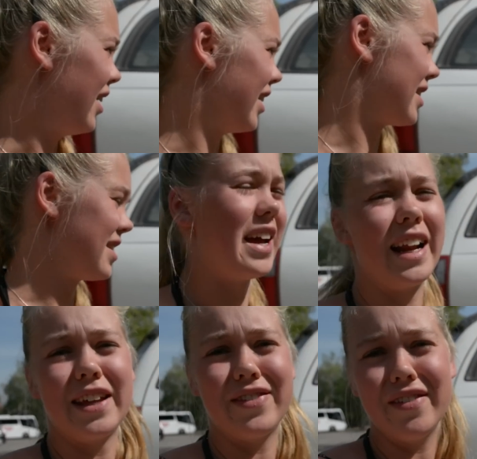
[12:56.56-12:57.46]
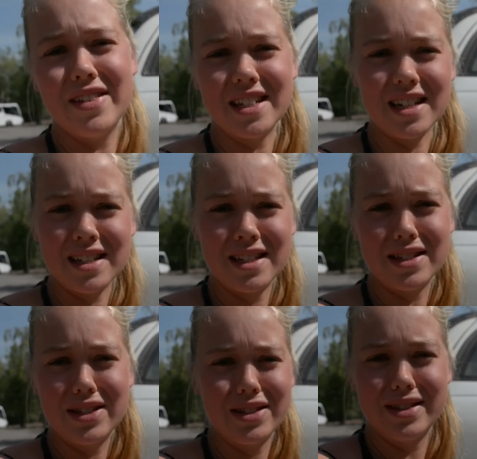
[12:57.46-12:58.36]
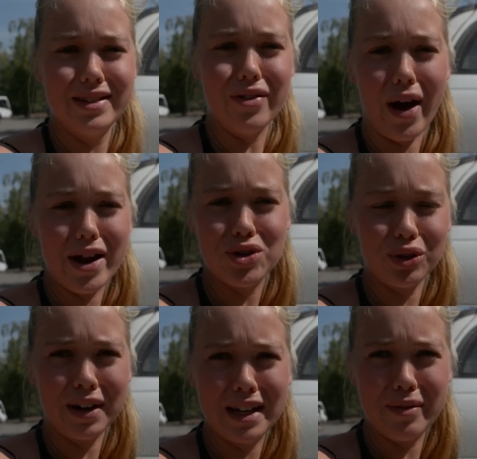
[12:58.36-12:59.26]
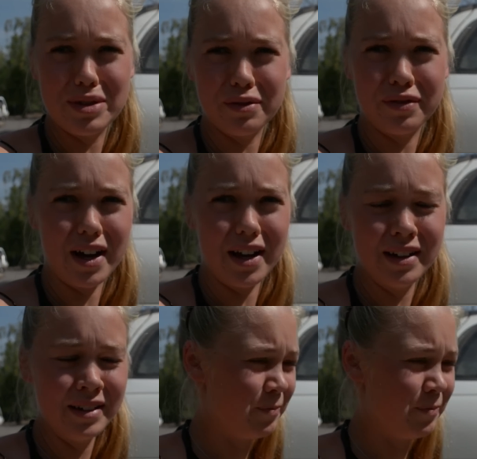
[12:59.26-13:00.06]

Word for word: Und dass es eigentlich wahnwitzig ist, noch ein Stück weiter mitzufahren.